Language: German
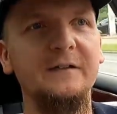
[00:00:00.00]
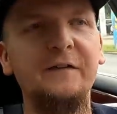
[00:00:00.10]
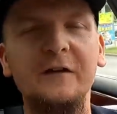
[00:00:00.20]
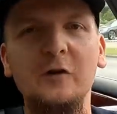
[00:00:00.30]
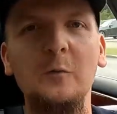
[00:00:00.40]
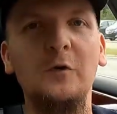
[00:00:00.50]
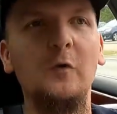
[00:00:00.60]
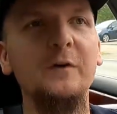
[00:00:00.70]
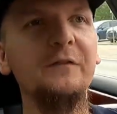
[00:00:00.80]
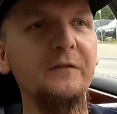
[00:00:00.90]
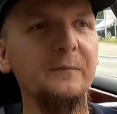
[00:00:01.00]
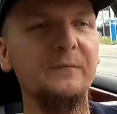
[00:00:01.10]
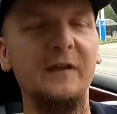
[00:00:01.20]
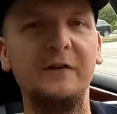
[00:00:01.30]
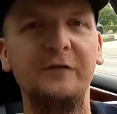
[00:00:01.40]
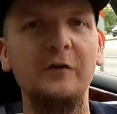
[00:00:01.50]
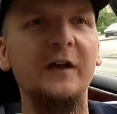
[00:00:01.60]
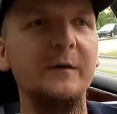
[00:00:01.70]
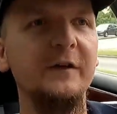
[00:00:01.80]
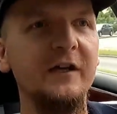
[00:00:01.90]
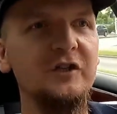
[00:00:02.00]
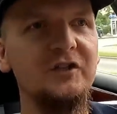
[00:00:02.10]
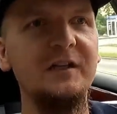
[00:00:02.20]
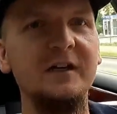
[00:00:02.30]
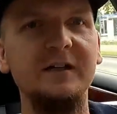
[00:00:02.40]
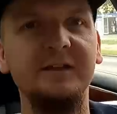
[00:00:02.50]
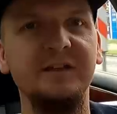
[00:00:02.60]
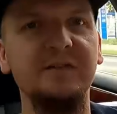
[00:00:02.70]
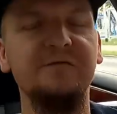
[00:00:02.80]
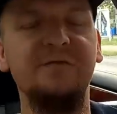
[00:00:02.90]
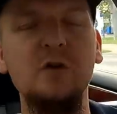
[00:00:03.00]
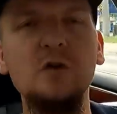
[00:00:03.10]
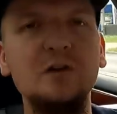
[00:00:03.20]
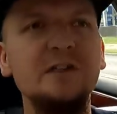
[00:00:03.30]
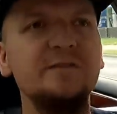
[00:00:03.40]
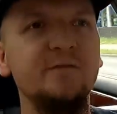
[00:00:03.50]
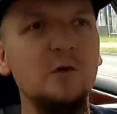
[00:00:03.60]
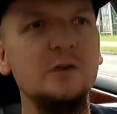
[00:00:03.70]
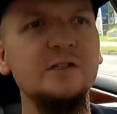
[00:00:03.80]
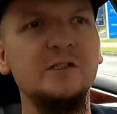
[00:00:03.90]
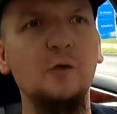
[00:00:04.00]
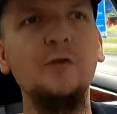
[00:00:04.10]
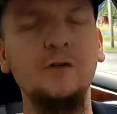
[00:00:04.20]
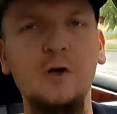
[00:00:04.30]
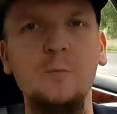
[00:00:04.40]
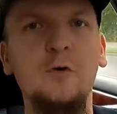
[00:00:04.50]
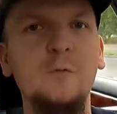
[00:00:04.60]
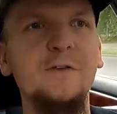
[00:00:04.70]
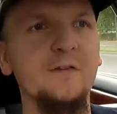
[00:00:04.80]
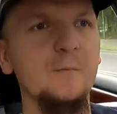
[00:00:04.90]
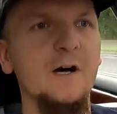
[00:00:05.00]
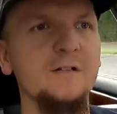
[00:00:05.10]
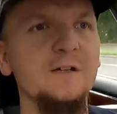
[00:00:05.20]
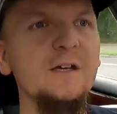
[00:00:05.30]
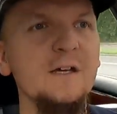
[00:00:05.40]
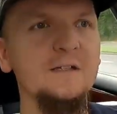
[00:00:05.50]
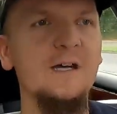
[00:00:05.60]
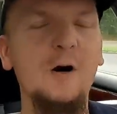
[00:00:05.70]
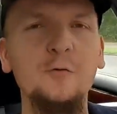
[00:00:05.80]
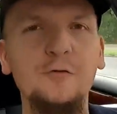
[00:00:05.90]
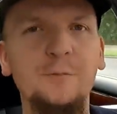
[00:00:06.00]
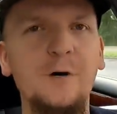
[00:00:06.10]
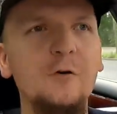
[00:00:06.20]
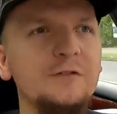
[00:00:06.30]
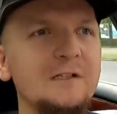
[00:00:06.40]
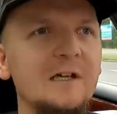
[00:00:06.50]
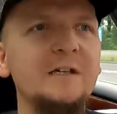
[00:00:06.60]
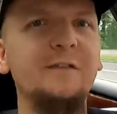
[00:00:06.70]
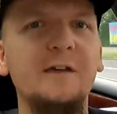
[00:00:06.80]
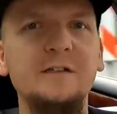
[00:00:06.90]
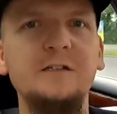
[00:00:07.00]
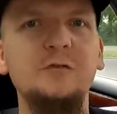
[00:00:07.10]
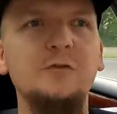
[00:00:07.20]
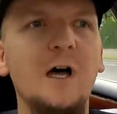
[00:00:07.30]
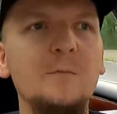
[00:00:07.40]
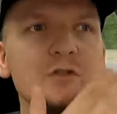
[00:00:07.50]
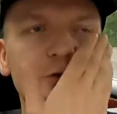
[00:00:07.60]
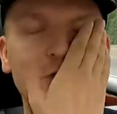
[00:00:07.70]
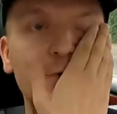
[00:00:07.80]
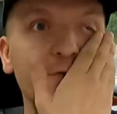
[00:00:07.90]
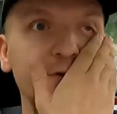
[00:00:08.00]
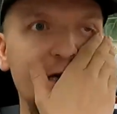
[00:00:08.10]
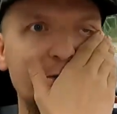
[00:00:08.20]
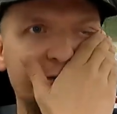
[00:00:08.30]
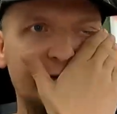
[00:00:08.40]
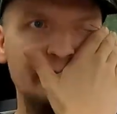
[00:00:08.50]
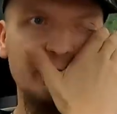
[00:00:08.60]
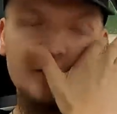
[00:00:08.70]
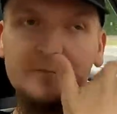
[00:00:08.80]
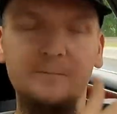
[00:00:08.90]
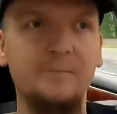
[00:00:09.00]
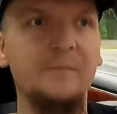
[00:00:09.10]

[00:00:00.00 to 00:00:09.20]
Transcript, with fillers: Dieser Kompromiss von einem Hersteller, der wirklich, wirklich gute Kompromisse macht, der Autos baut, die gleichzeitig dynamisch und komfortabel sein können,